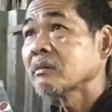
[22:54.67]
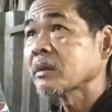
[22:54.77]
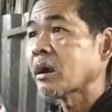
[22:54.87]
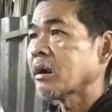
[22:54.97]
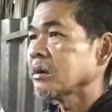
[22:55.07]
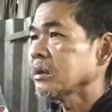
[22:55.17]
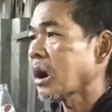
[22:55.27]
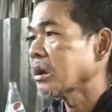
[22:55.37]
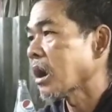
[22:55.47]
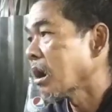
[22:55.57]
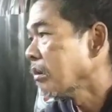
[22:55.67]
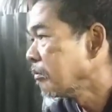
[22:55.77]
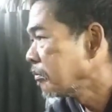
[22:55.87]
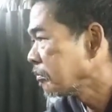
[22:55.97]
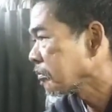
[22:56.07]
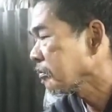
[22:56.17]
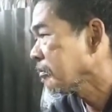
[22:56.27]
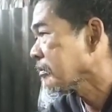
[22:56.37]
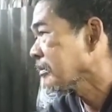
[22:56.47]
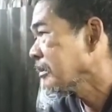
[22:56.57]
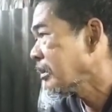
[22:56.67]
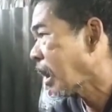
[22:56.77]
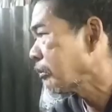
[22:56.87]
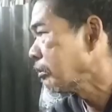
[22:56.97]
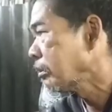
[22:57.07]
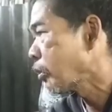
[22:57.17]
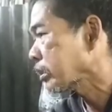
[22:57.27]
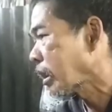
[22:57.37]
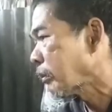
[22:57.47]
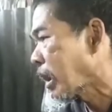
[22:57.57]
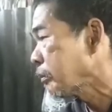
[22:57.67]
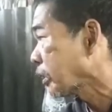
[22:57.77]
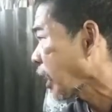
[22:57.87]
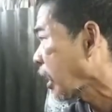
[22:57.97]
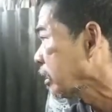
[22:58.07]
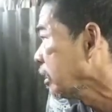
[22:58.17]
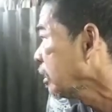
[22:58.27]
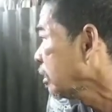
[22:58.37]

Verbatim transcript: Sa ilaya. Wala akong kwartang maipatay.